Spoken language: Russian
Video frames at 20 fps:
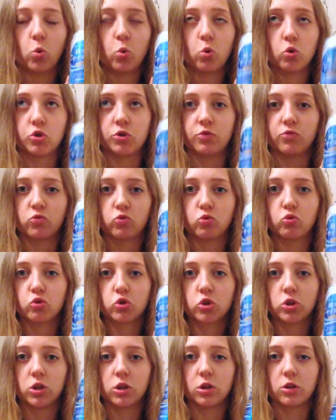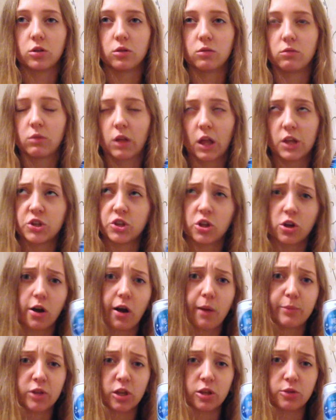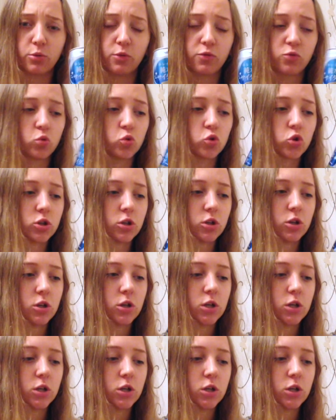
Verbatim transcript: Очень вкусный. Я не знаю, как описать его вкус.